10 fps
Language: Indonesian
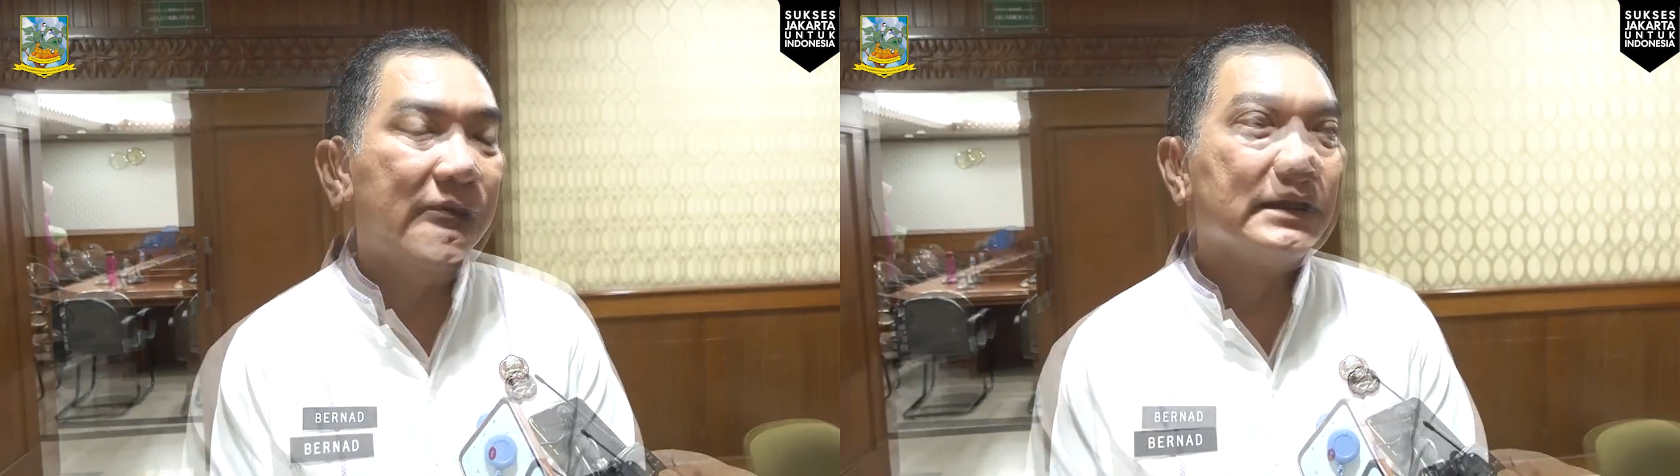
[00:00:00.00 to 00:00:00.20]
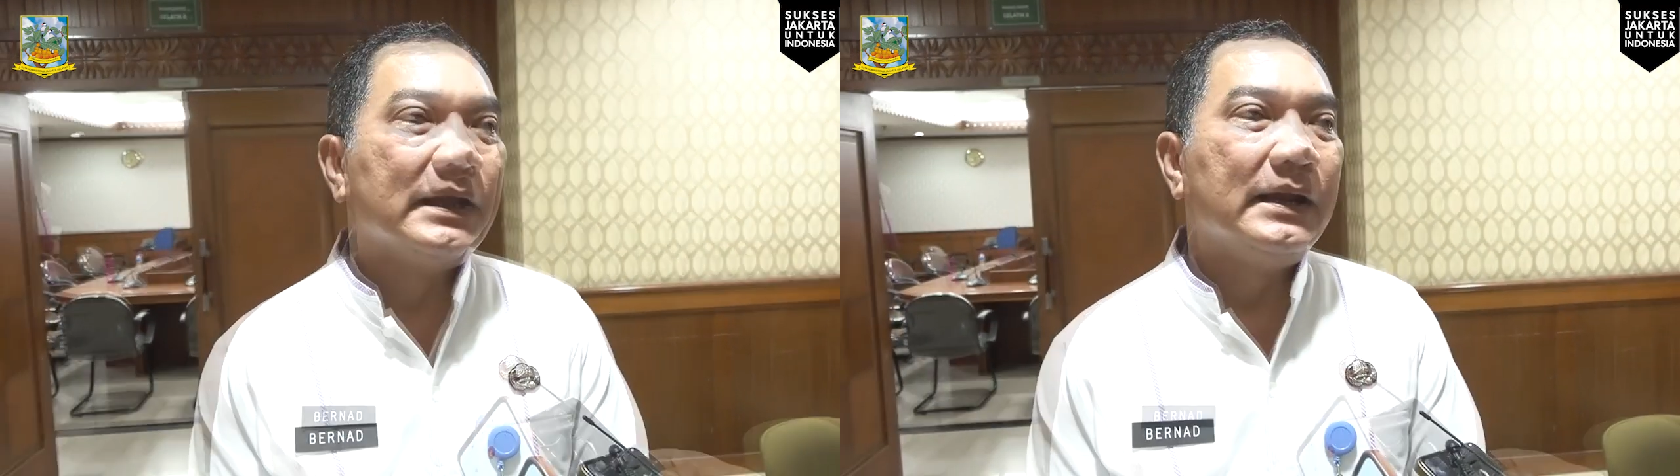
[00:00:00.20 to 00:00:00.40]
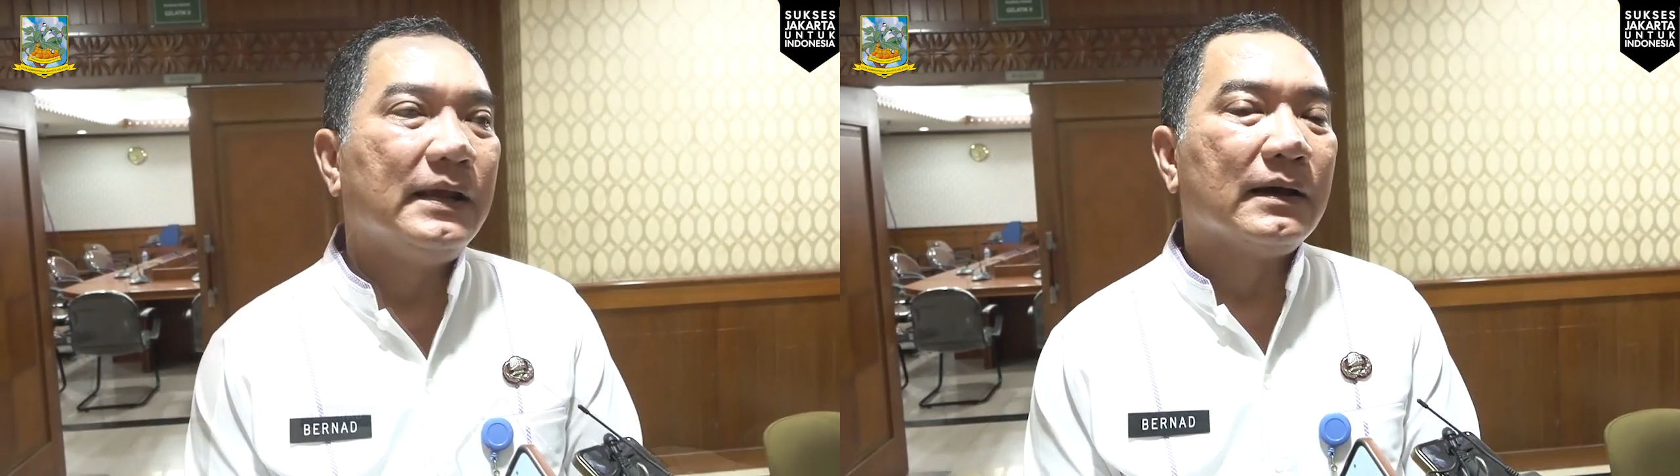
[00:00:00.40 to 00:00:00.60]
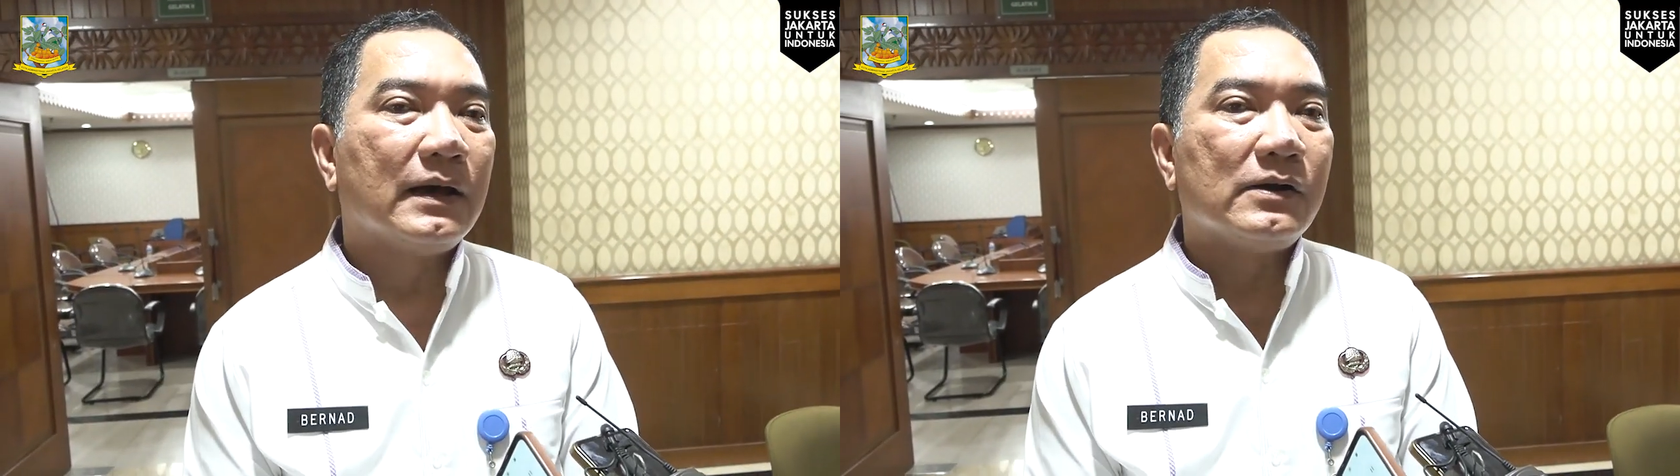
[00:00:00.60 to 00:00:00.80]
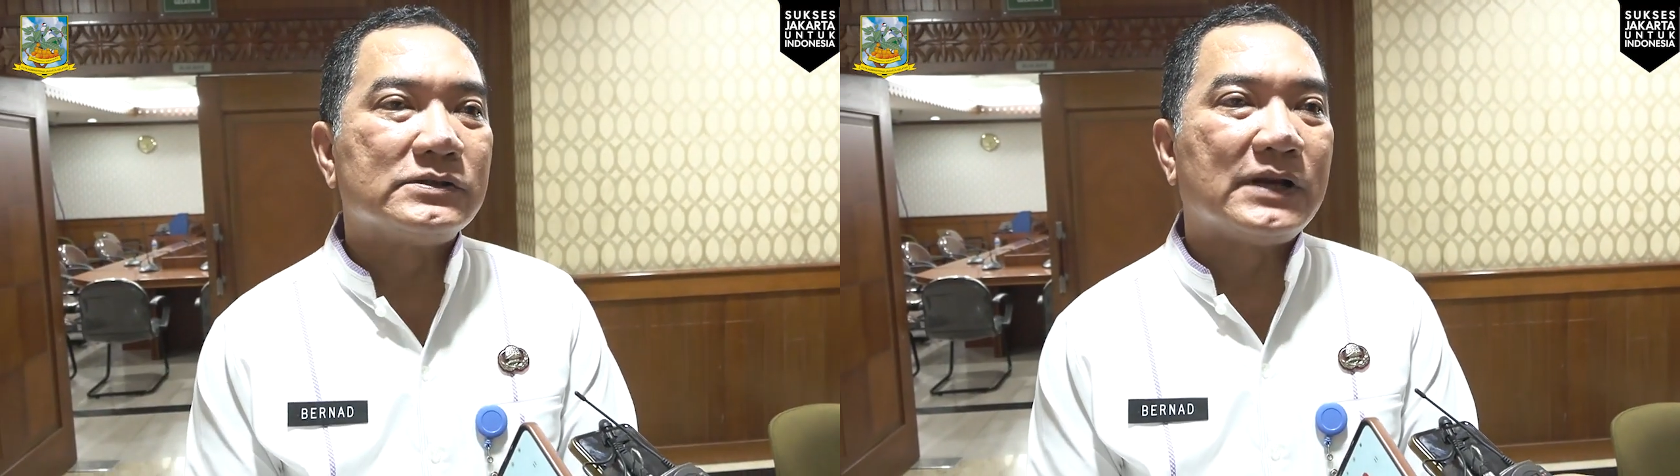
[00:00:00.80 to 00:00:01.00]
Ya, jadi
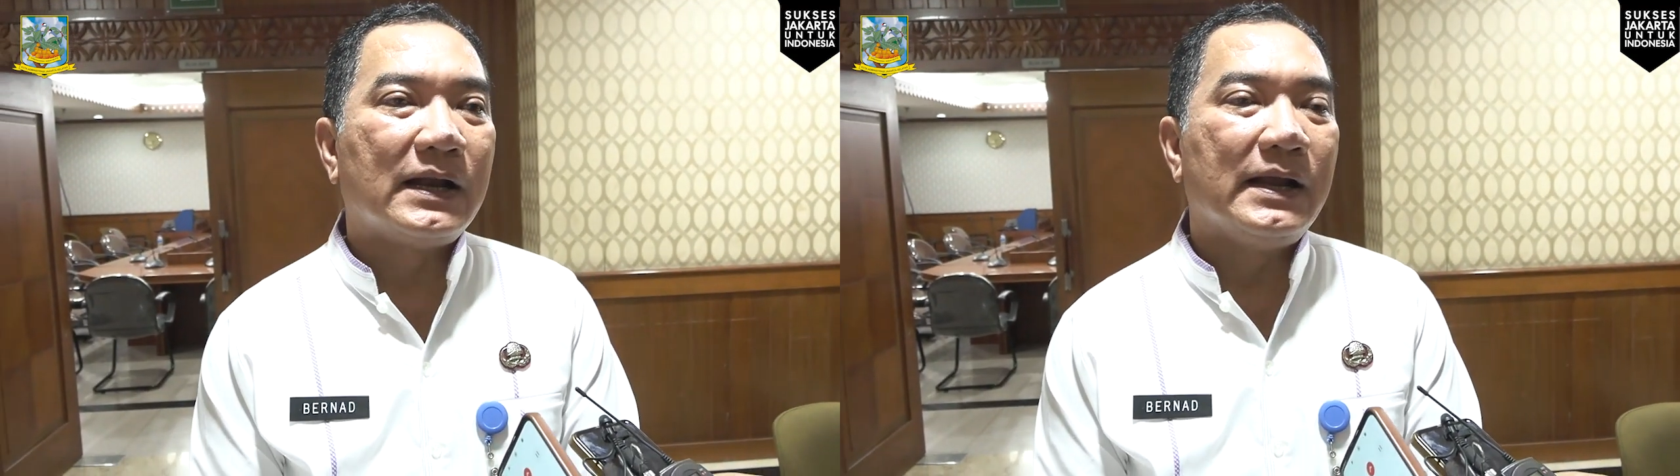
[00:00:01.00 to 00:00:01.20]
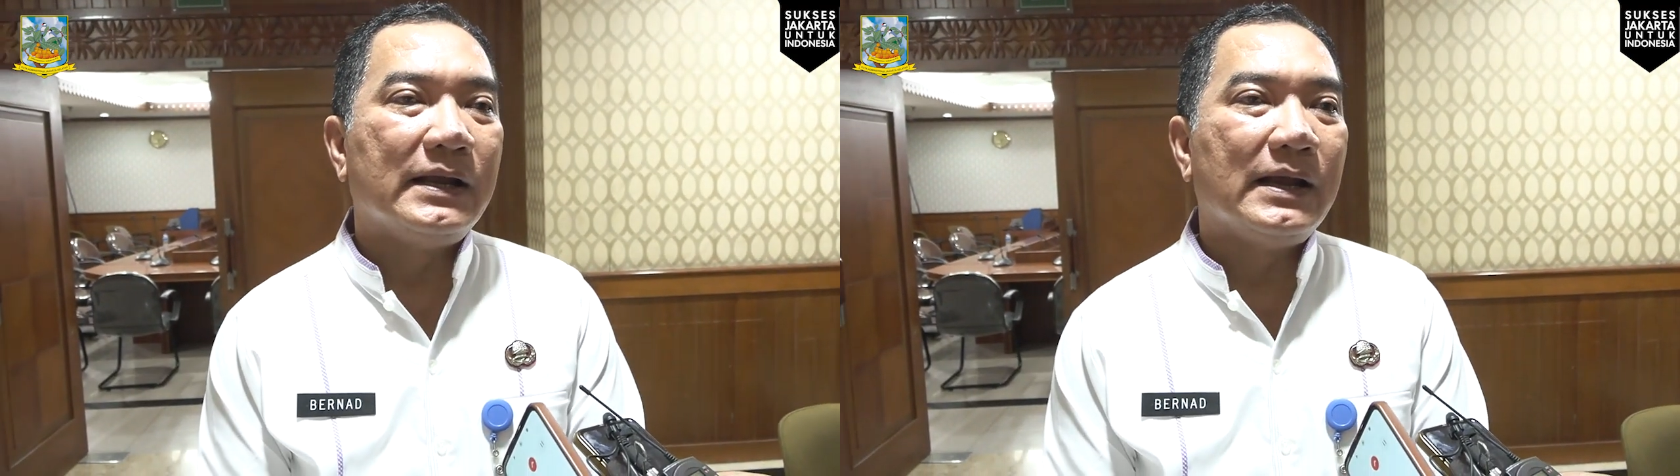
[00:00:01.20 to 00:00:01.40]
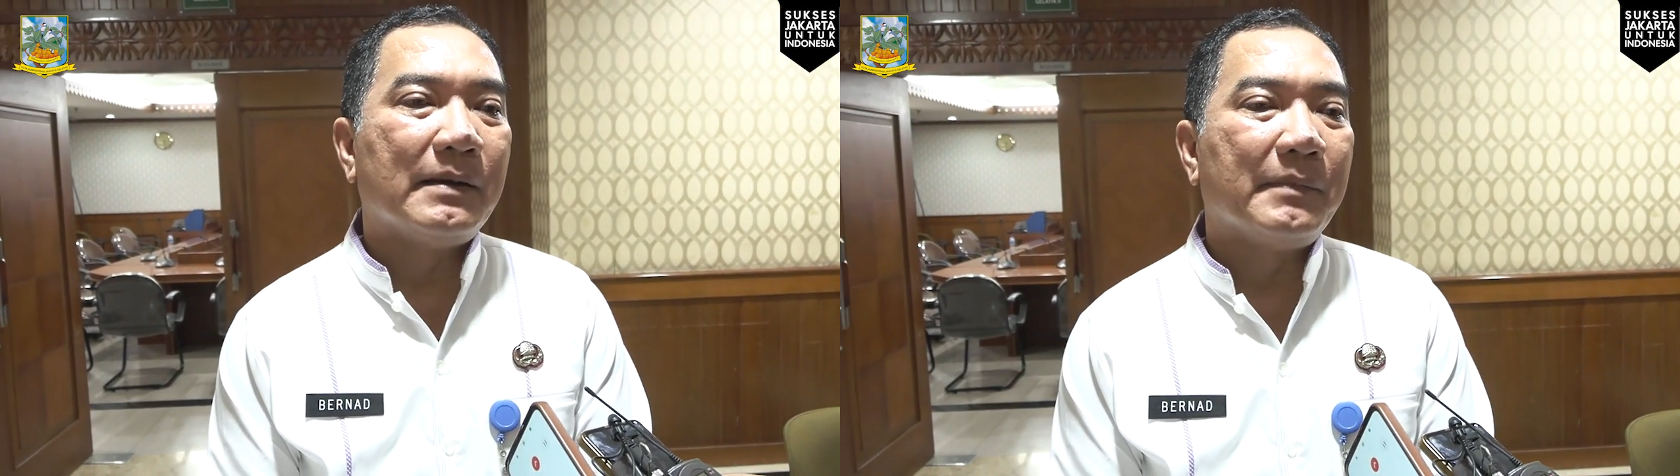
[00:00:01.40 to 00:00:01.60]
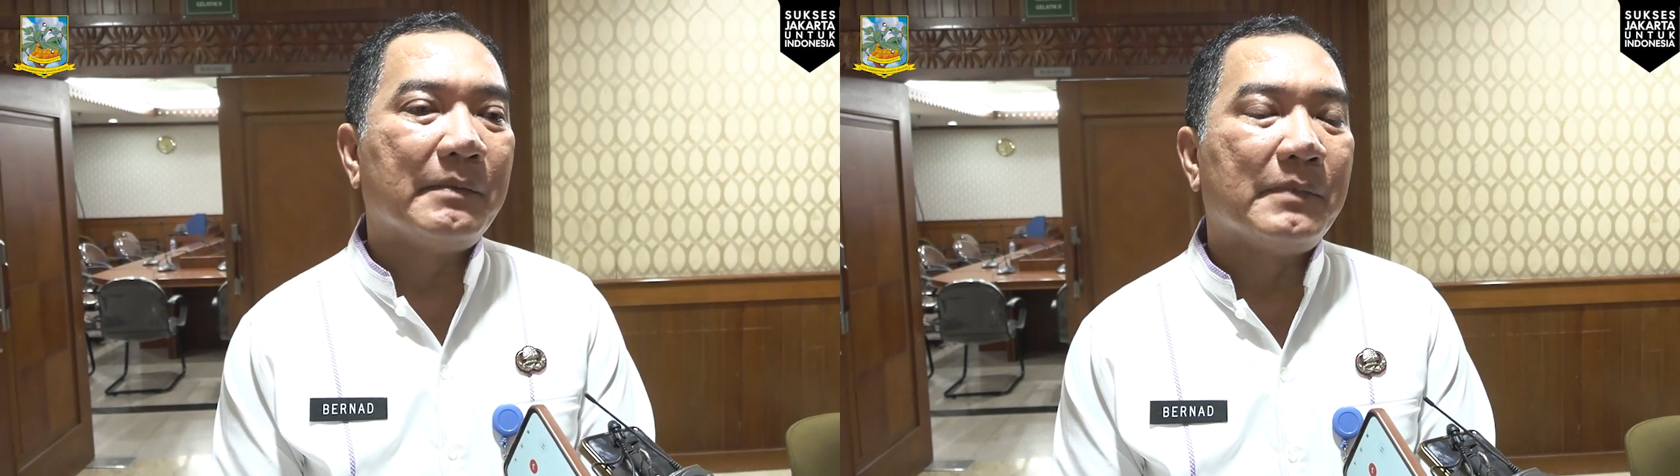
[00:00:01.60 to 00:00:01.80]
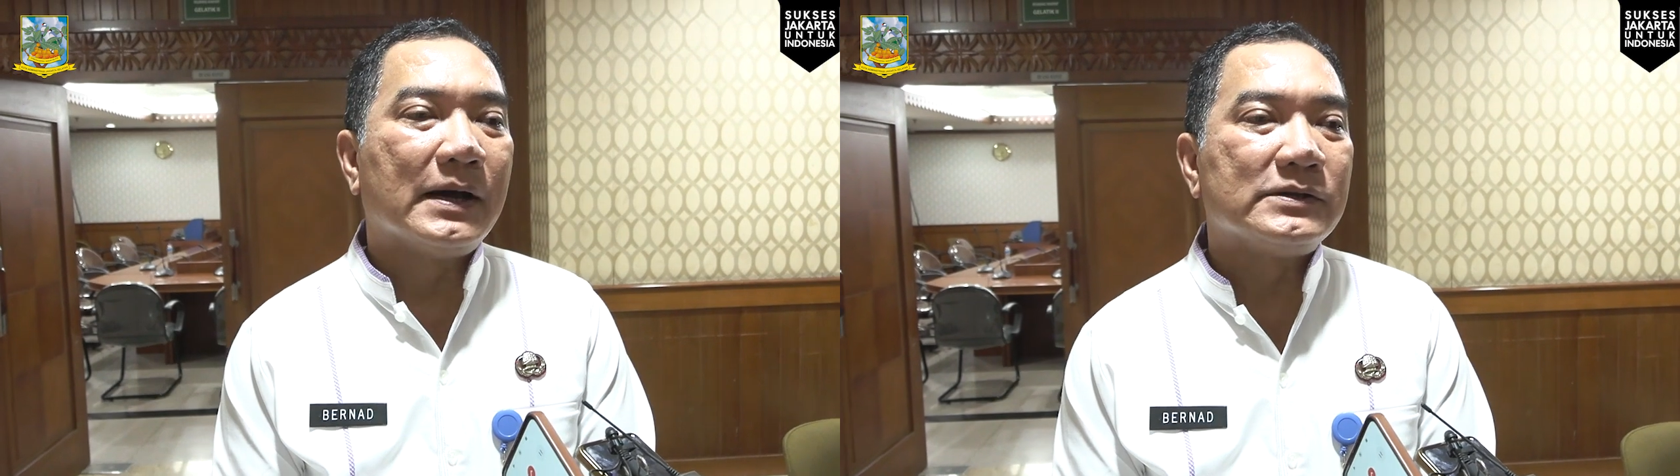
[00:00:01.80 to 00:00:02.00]
kalau seandainya
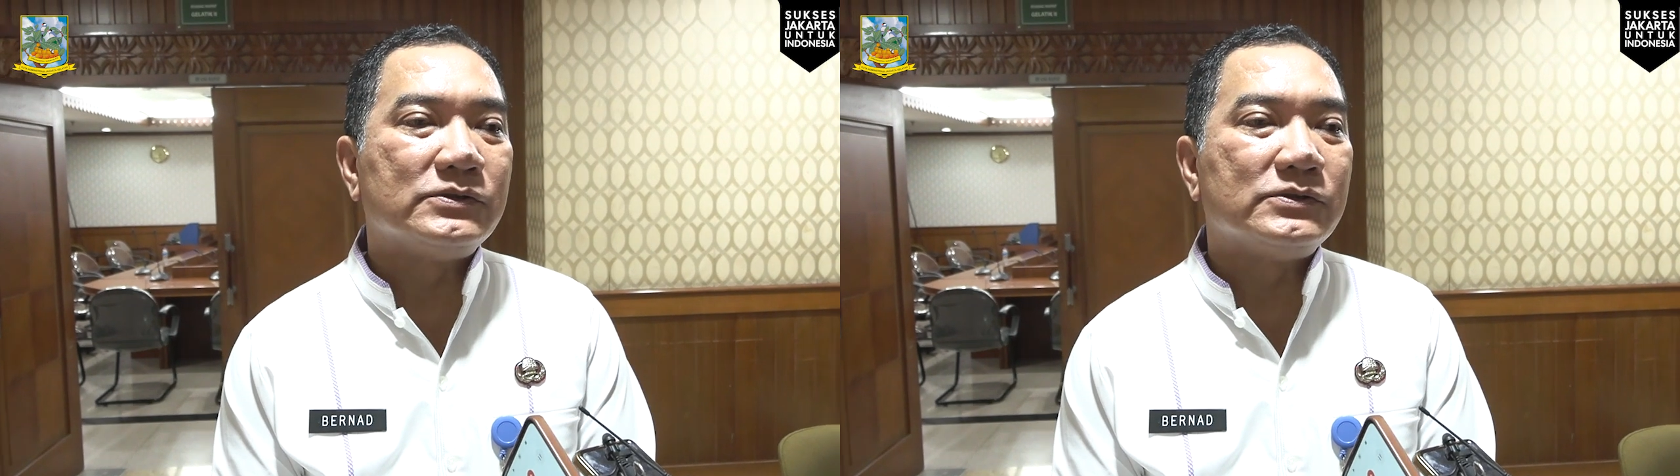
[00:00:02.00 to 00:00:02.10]
memang